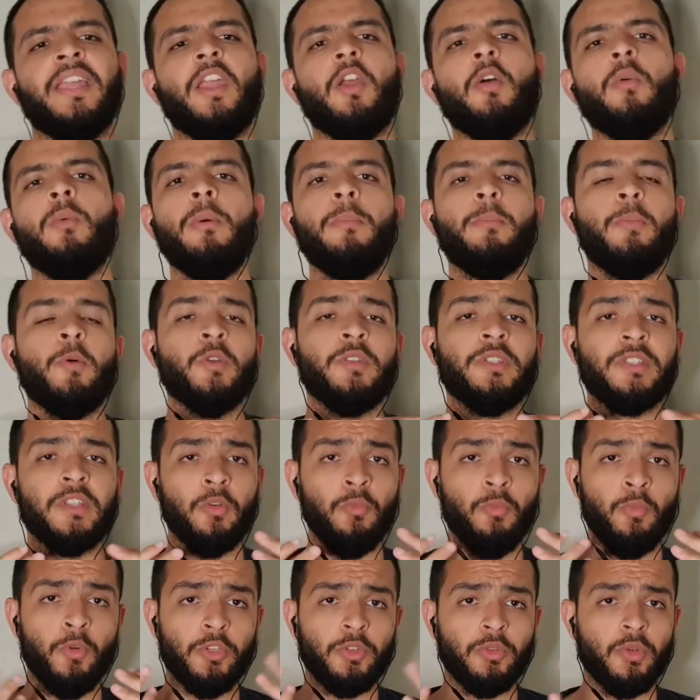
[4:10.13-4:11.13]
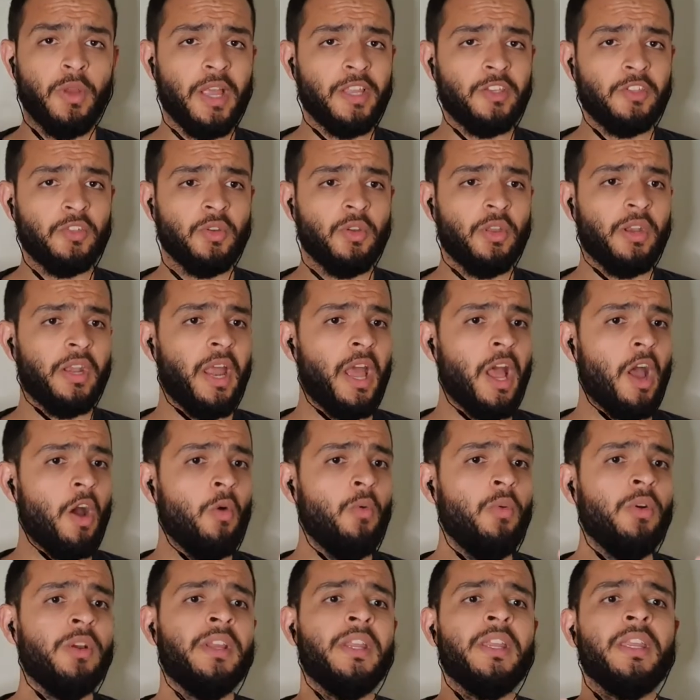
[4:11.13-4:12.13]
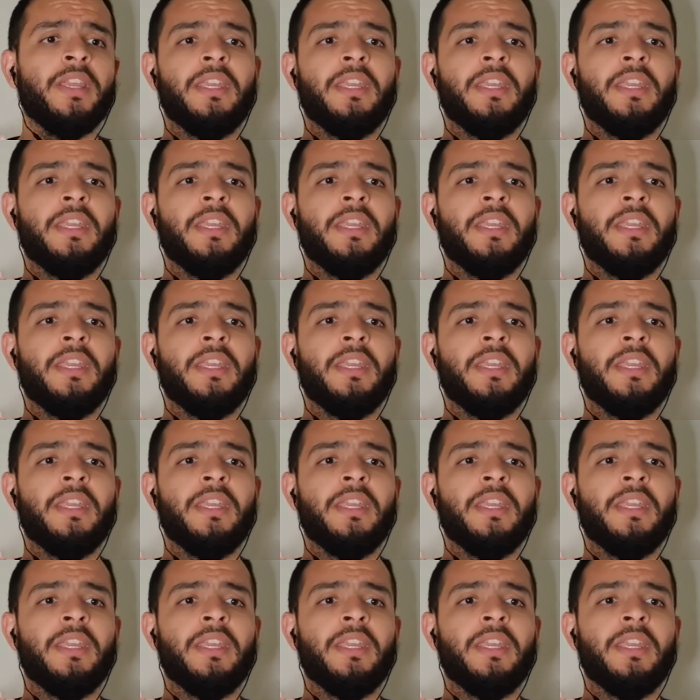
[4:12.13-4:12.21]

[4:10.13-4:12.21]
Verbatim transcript: é uma porção muito racional